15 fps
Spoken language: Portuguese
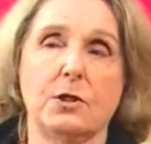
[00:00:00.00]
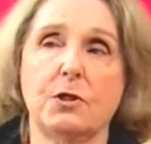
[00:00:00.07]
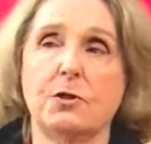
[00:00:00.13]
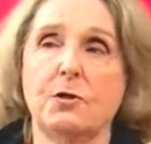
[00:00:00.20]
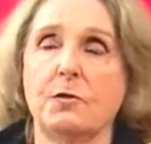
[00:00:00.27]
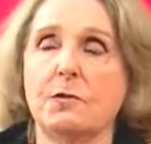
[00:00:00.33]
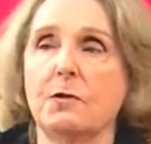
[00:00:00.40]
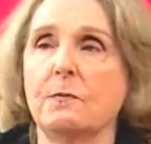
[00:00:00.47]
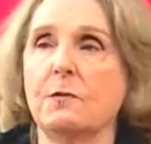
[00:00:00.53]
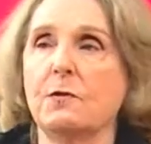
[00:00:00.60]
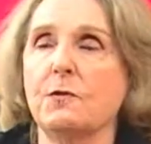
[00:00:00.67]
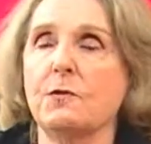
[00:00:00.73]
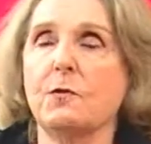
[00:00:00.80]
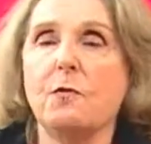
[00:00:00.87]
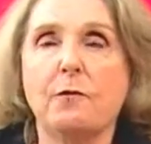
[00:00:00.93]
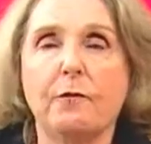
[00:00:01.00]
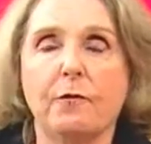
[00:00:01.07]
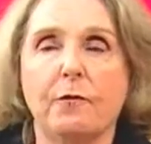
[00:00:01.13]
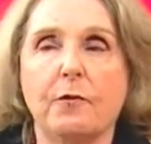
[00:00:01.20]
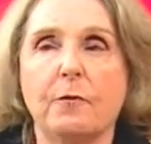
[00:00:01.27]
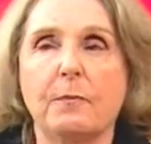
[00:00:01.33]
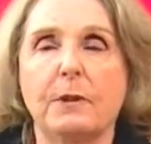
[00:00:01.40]
Acho que nós estamos nos
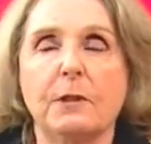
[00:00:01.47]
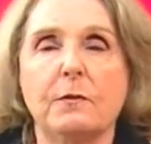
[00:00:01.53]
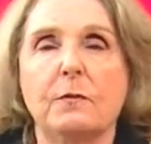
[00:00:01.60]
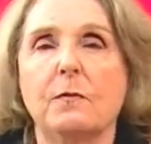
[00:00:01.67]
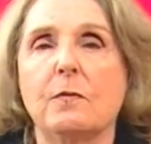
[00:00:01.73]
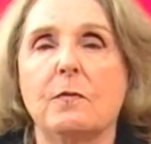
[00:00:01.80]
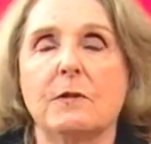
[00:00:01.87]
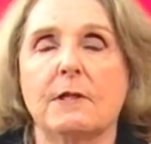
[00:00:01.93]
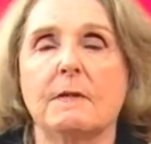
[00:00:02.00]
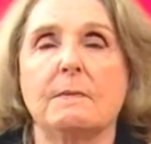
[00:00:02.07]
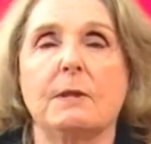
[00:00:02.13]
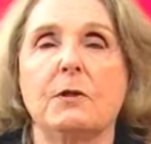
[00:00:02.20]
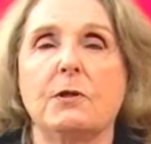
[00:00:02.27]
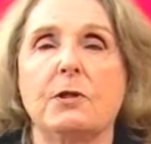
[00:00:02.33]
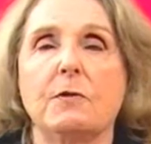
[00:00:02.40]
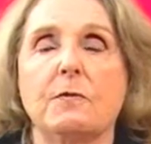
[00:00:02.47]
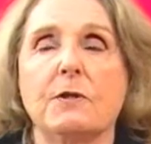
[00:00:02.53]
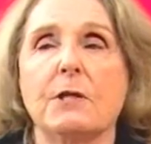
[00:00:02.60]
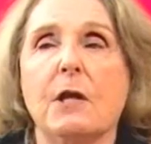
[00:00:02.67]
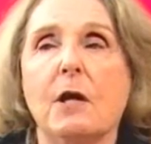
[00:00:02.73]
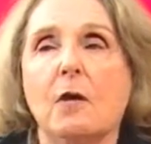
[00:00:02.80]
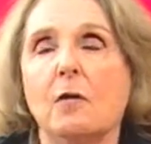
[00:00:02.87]
conformando com coisas medíocres,
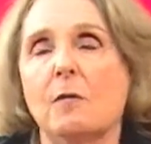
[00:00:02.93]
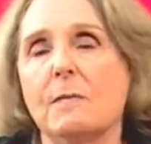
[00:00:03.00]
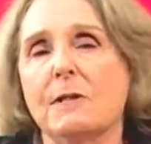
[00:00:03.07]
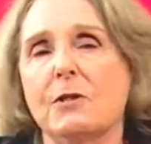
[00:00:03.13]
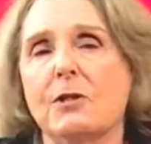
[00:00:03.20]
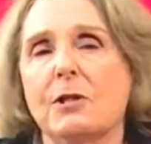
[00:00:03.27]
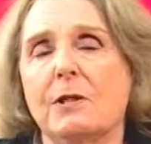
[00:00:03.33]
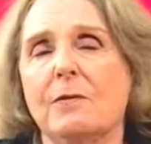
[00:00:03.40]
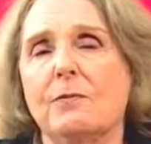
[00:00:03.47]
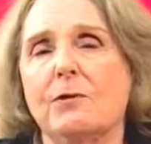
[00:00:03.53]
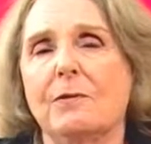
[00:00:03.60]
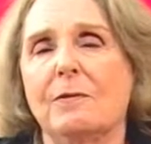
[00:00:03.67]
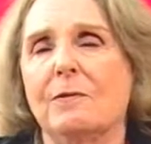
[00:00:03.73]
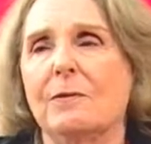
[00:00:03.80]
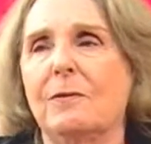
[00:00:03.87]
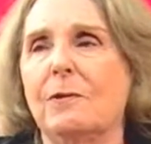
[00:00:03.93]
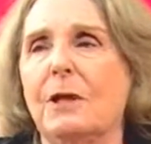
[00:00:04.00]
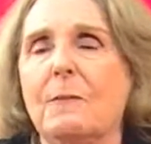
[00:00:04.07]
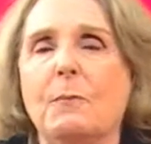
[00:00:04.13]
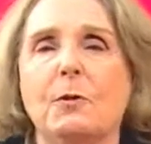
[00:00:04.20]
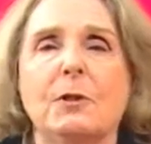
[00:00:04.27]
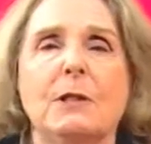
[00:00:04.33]
como se a gente não, não, não tem
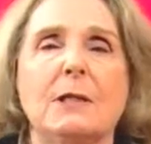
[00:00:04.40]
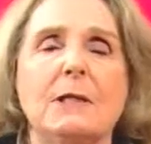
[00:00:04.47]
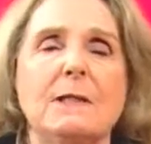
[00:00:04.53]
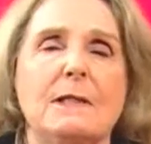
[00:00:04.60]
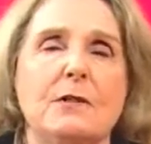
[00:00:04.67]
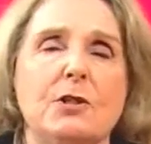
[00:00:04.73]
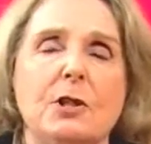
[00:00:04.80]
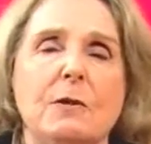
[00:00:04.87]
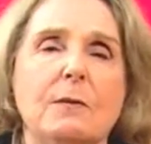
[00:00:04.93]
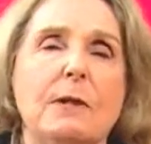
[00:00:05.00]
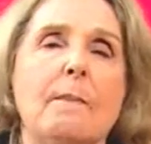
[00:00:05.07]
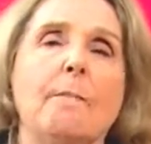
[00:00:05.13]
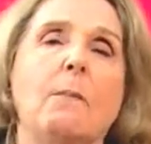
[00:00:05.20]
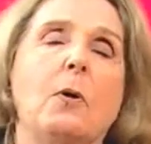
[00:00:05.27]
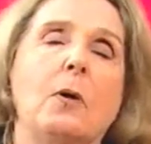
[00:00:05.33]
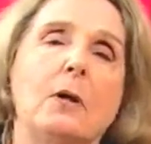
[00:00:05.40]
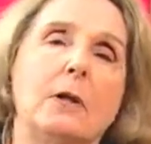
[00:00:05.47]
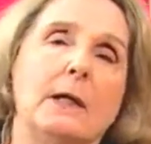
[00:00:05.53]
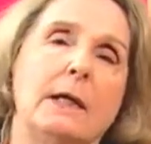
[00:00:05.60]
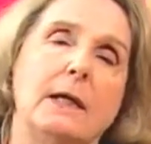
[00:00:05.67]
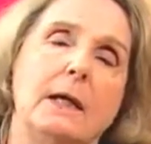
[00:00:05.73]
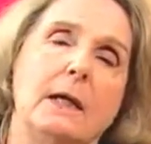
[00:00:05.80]
importância, a gente não dá
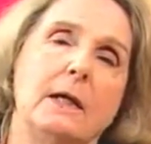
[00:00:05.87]
bola.